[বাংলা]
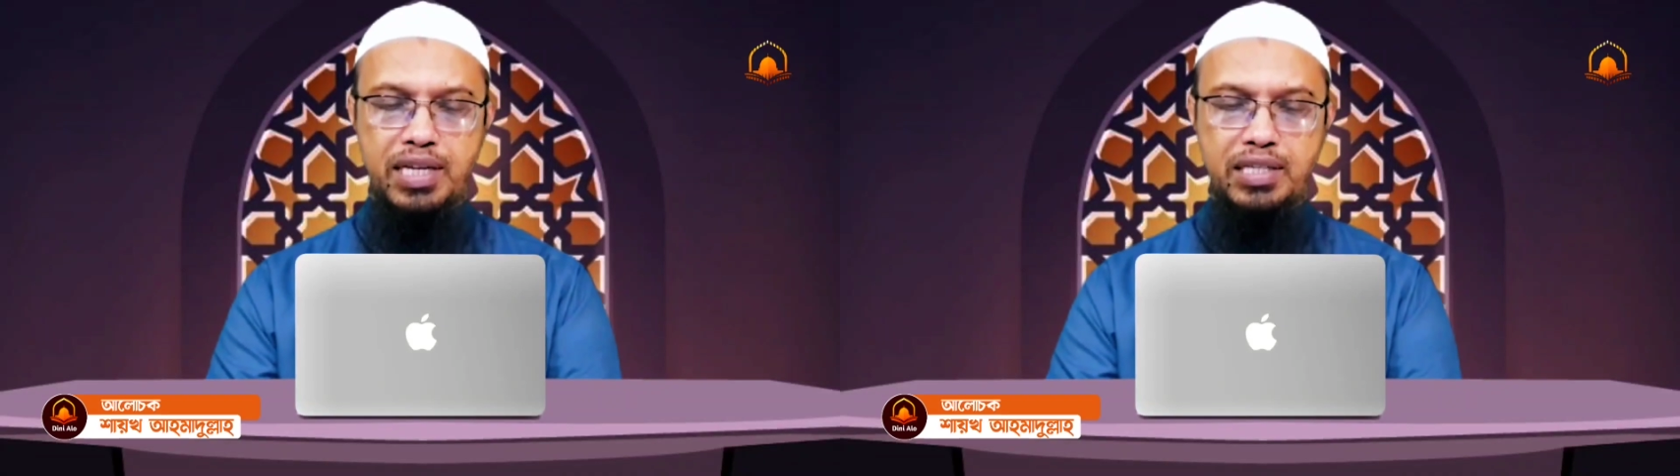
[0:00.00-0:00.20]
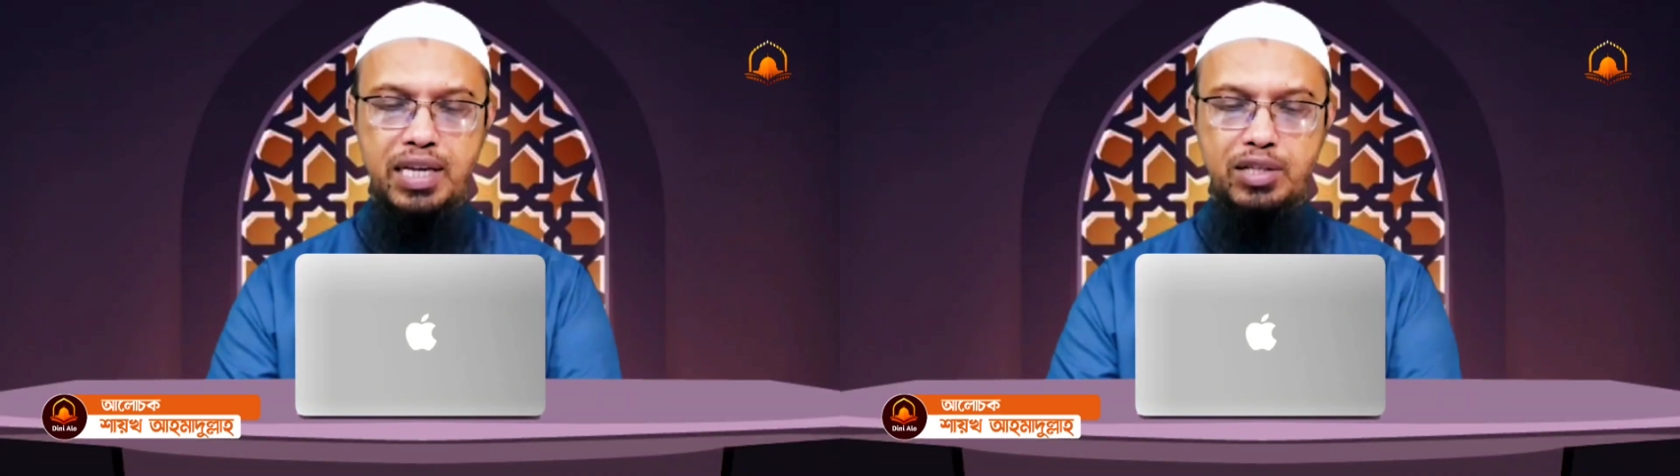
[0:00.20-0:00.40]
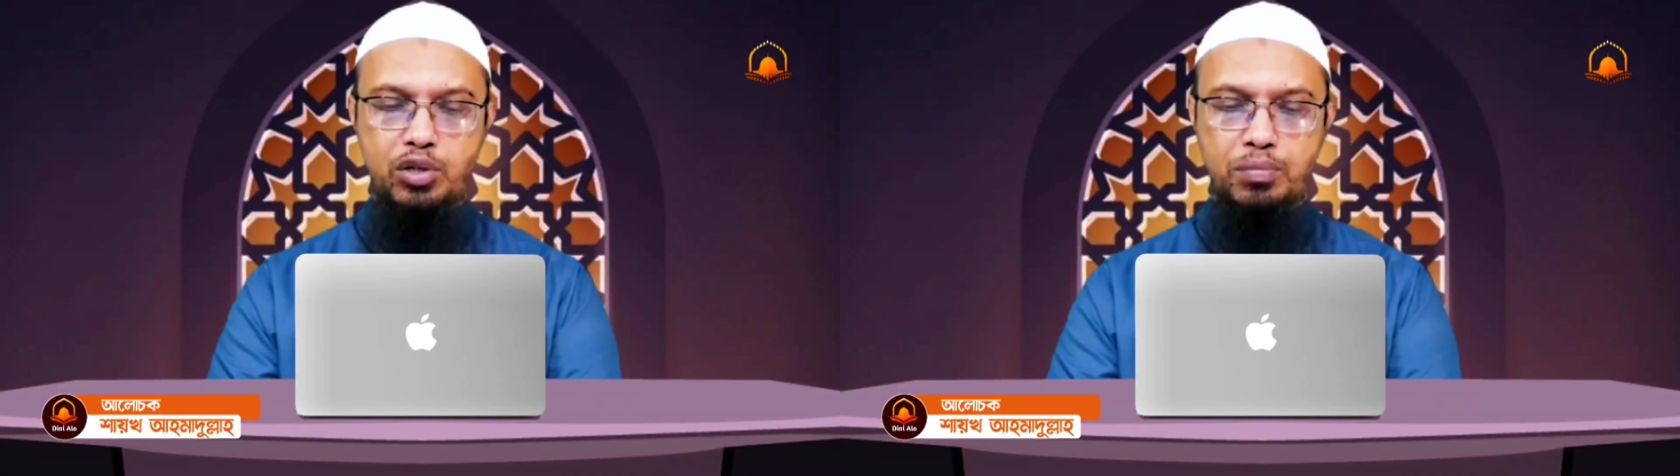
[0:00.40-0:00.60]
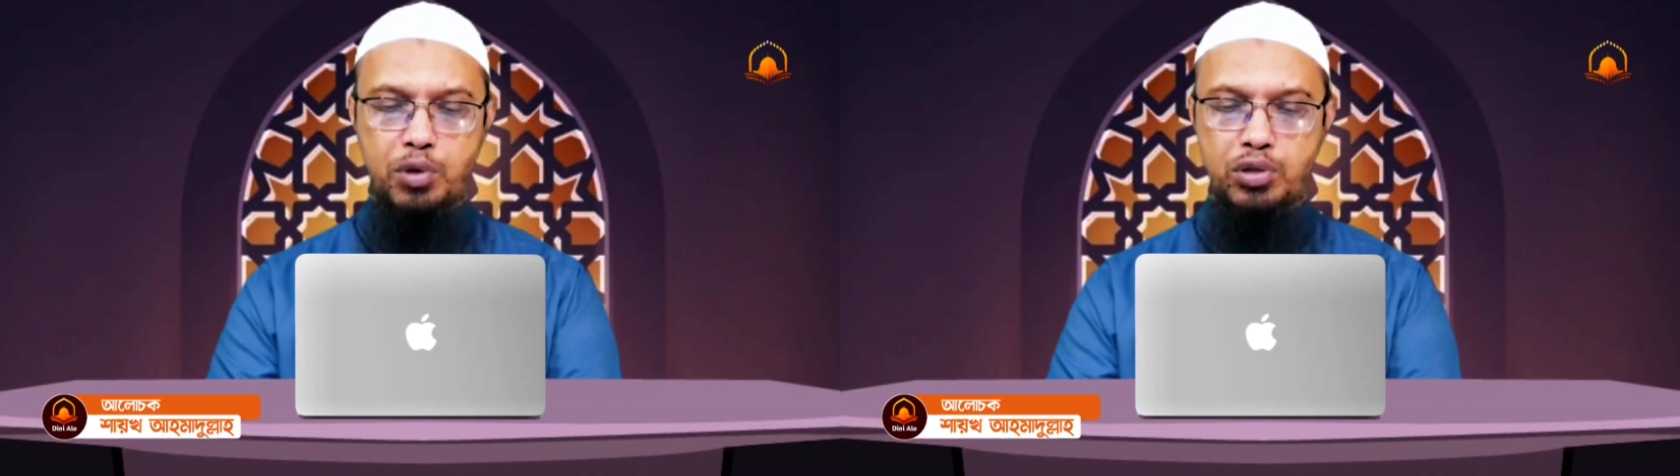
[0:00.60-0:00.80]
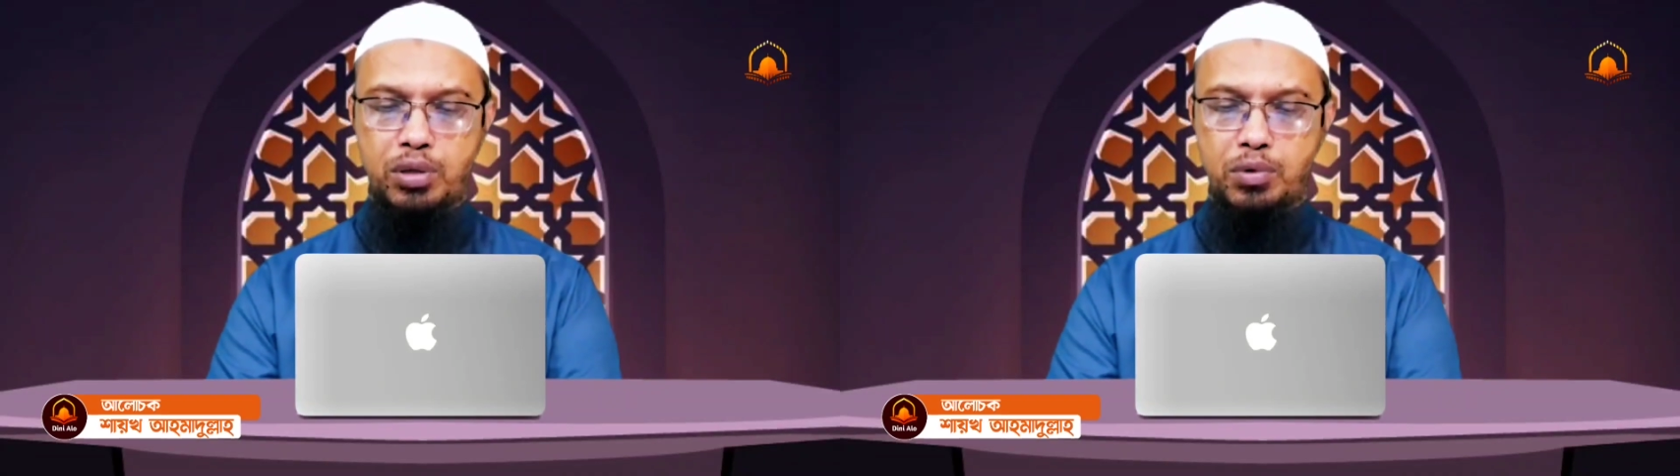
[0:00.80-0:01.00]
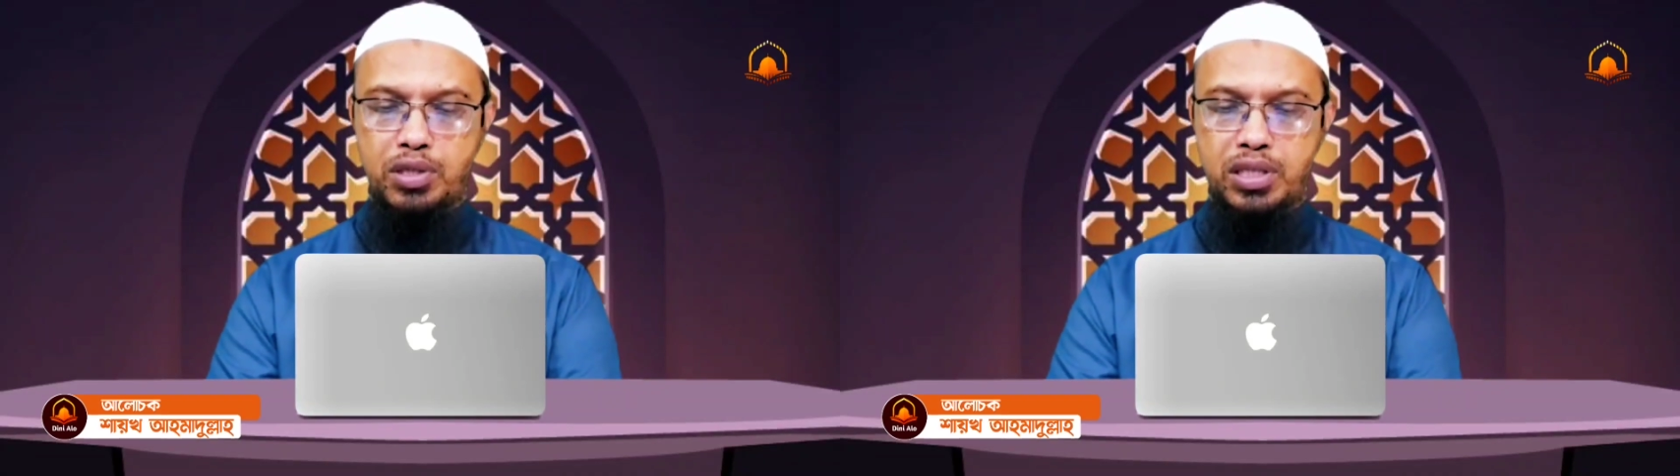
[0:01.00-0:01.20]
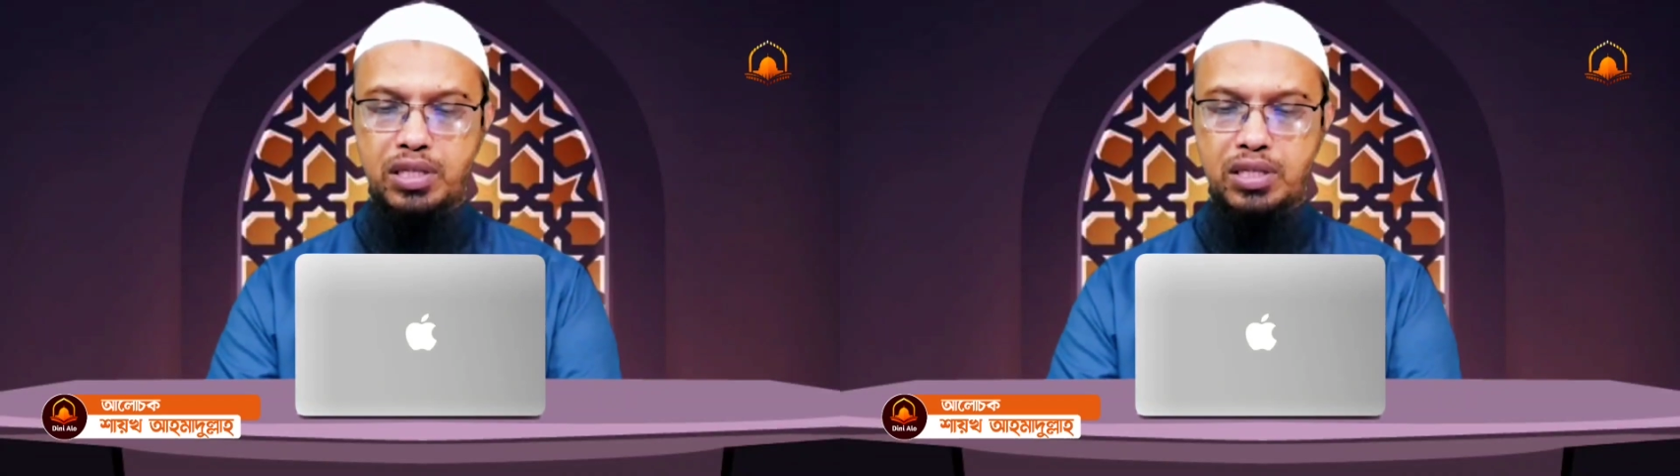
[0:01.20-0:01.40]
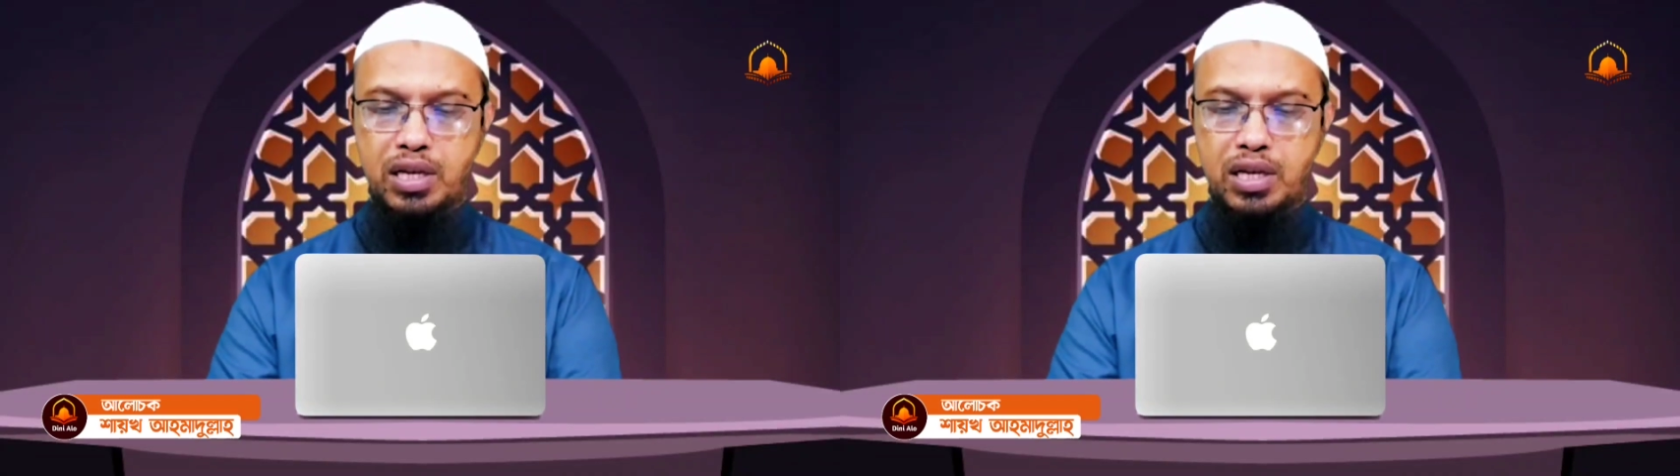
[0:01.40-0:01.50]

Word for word: লিখেছেন একজন বক্তা বলেছেন